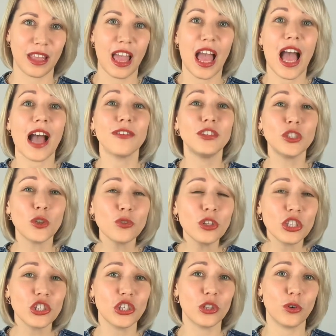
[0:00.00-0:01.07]
А все
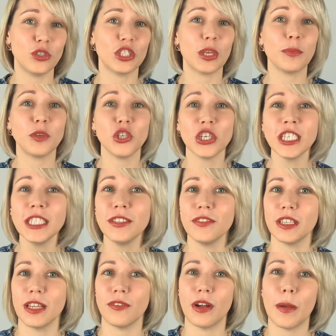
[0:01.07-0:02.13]
началось с
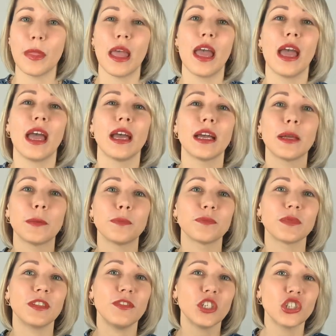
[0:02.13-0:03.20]
общественного эм,
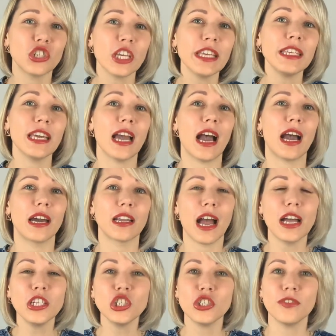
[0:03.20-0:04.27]
движения
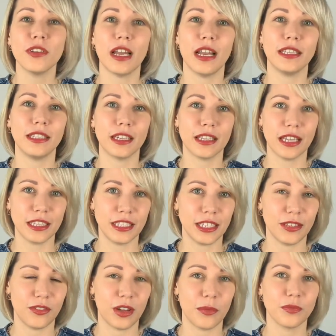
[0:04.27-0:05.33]
«Оранжевая
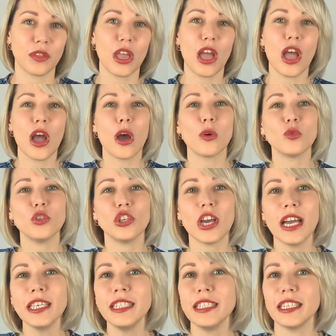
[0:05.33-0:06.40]
альтернатива»,
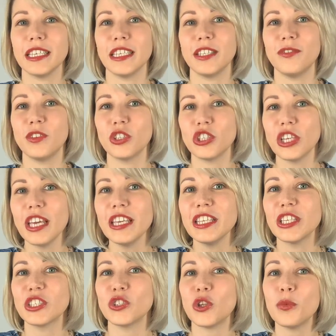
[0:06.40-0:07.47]
Участники движения,
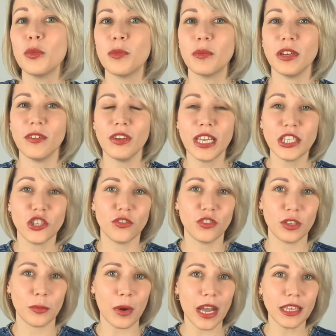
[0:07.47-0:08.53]
чтобы привлечь
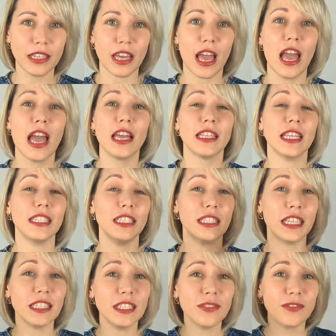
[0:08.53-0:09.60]
внимание,
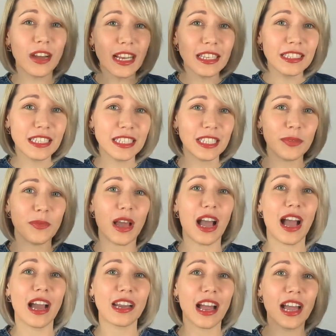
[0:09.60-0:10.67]
надевали на себя
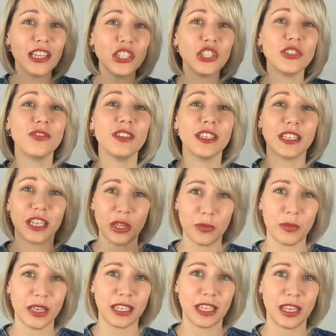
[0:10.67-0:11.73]
оранжевые
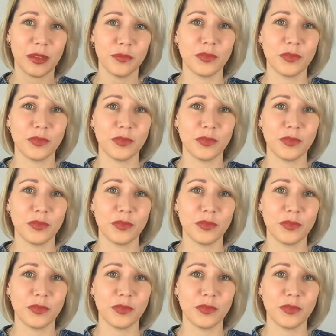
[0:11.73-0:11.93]
колпаки.